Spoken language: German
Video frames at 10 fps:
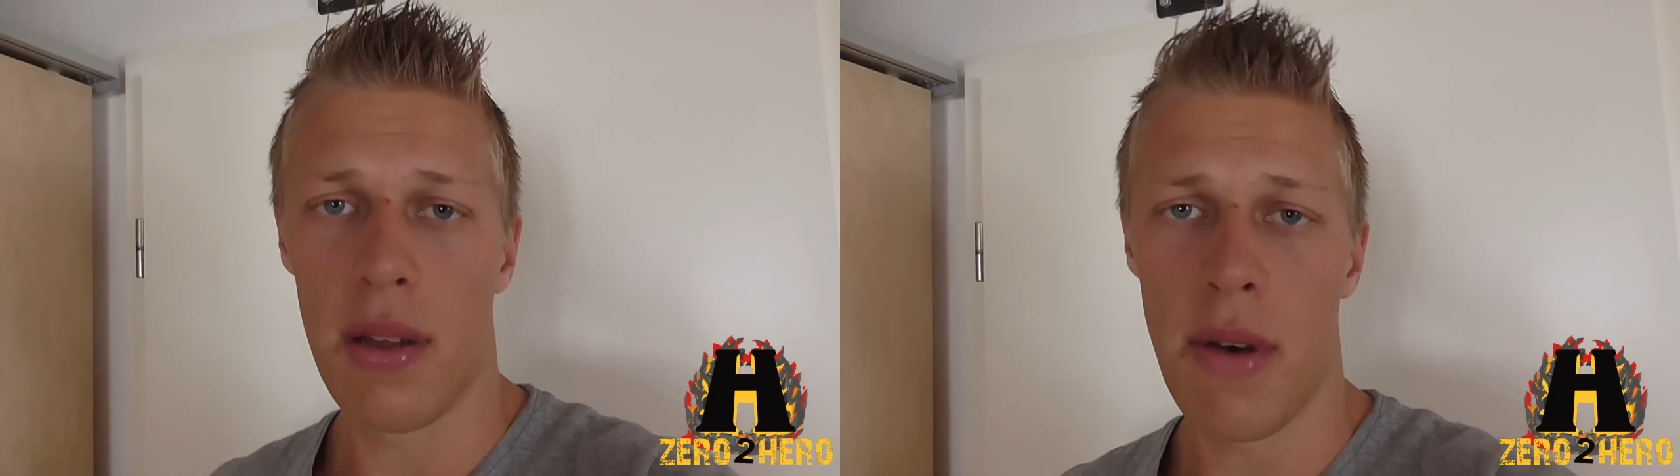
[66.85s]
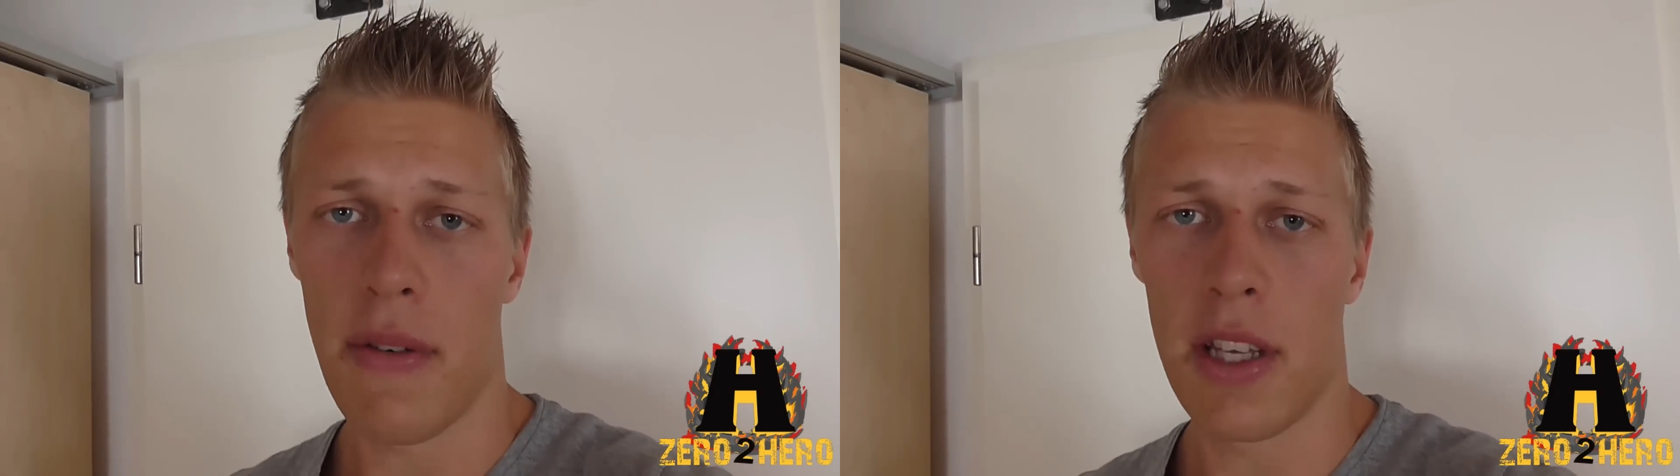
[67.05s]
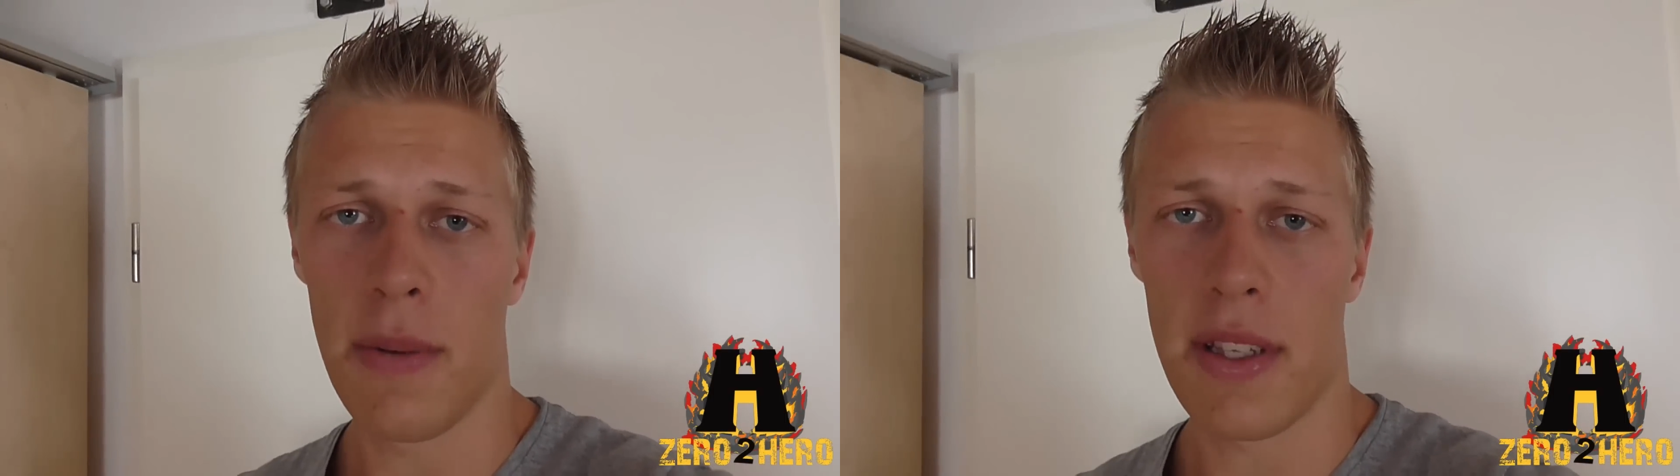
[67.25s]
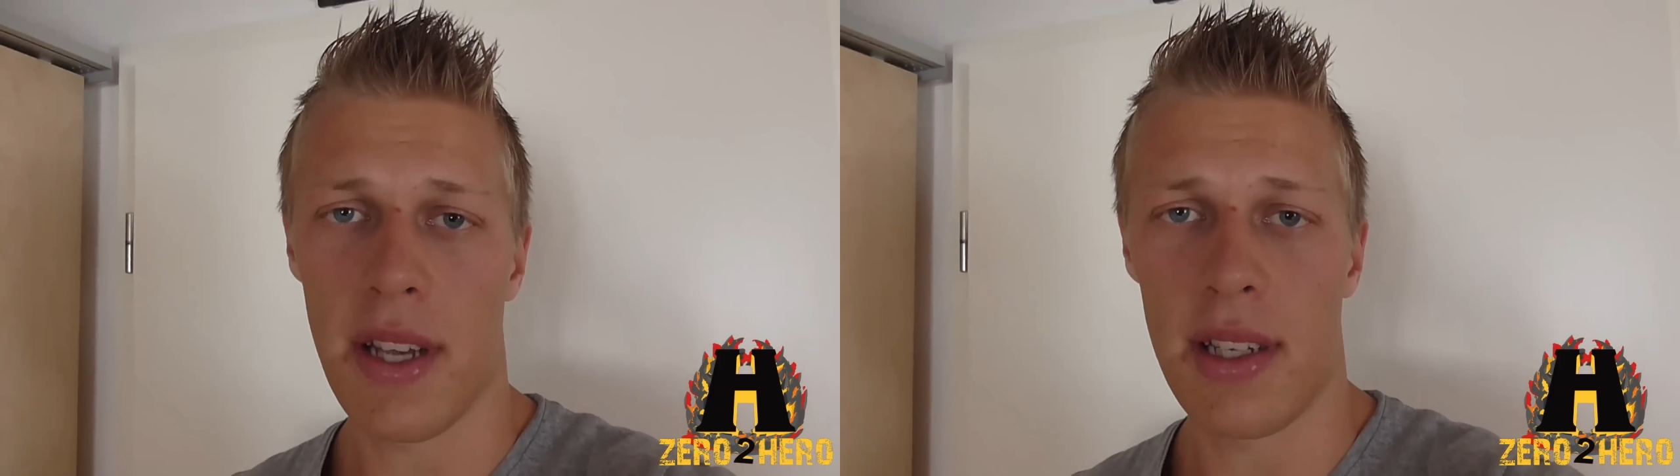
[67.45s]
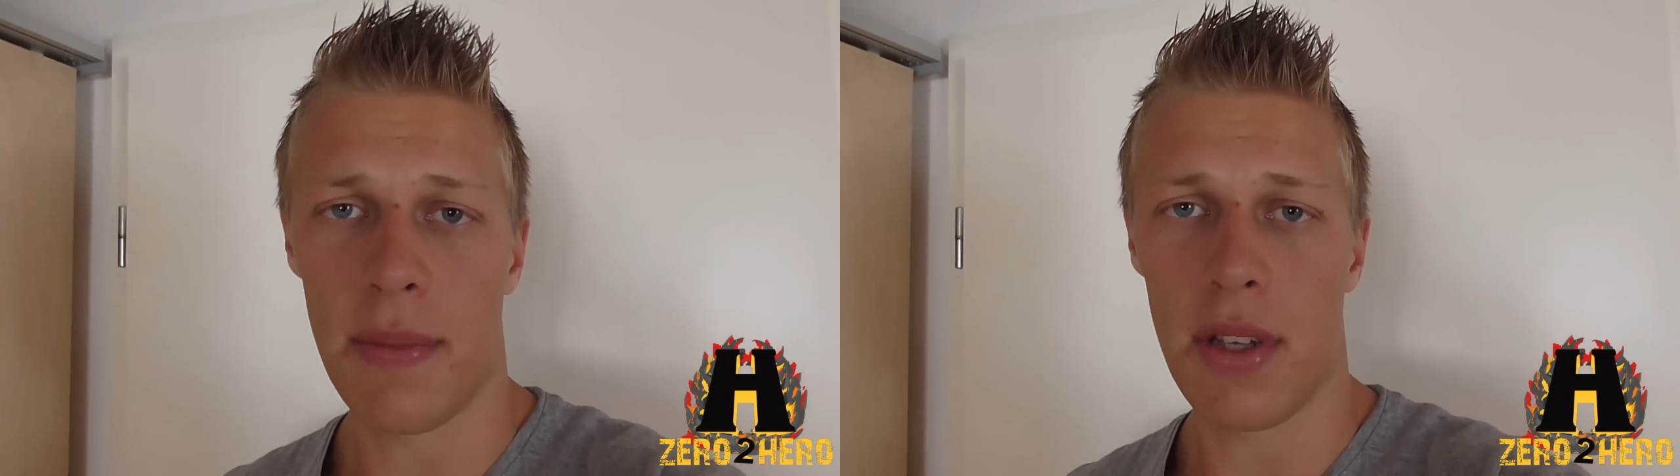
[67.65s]
immer wenn ich mal
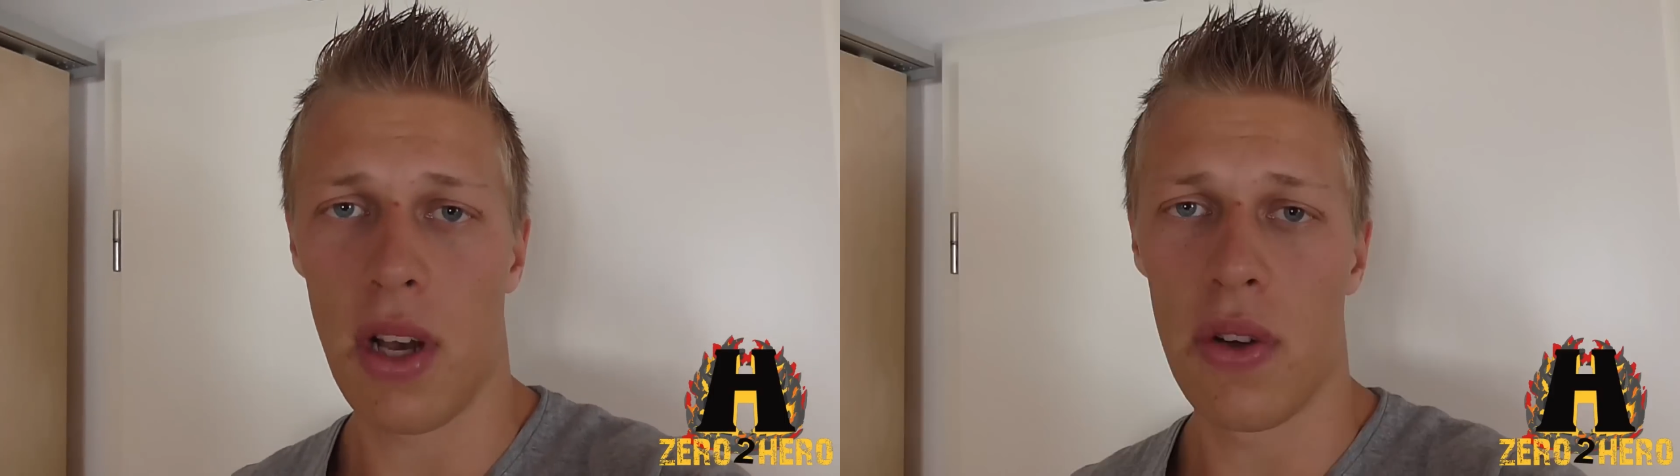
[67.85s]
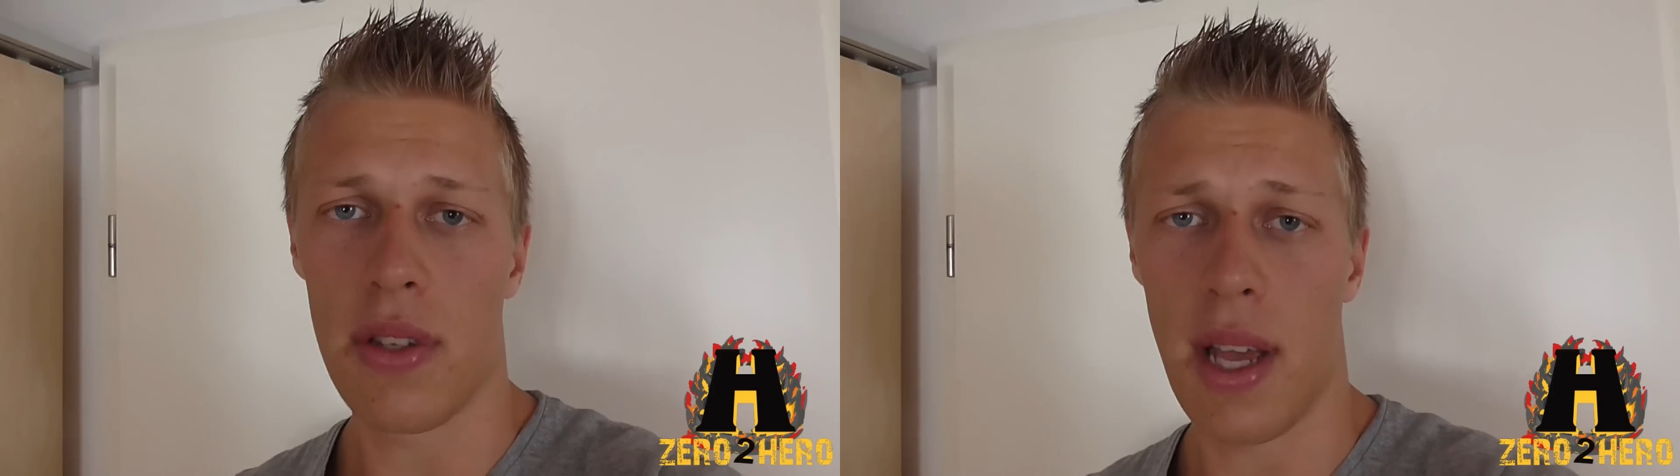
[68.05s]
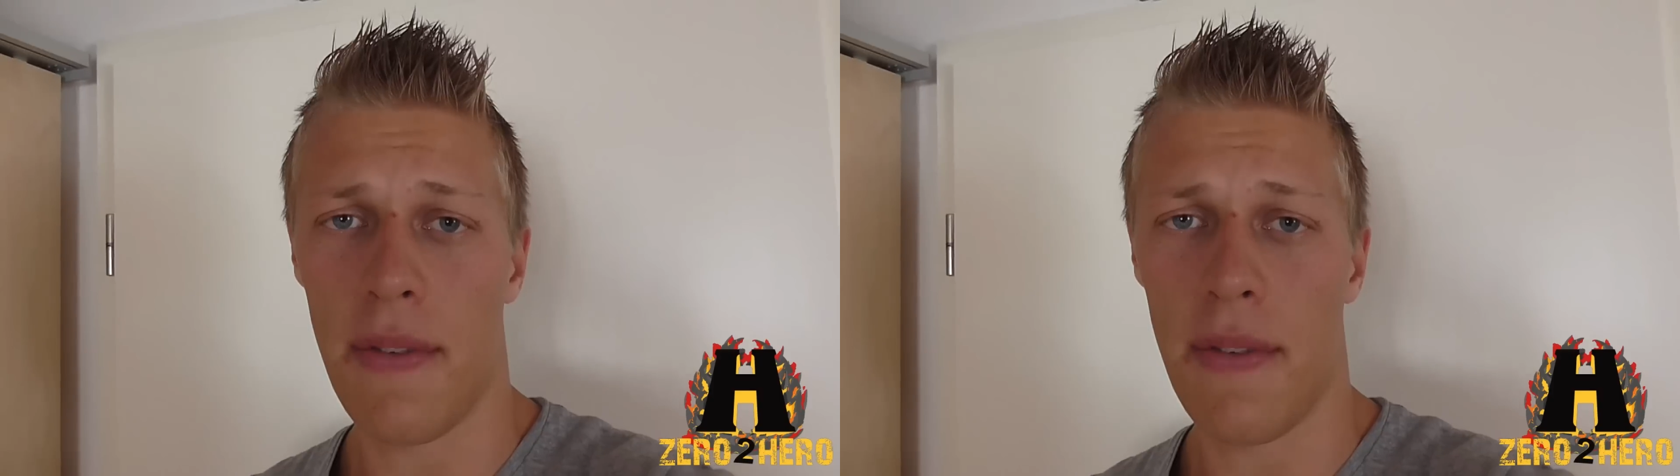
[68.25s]
Zeit habe zu Hause,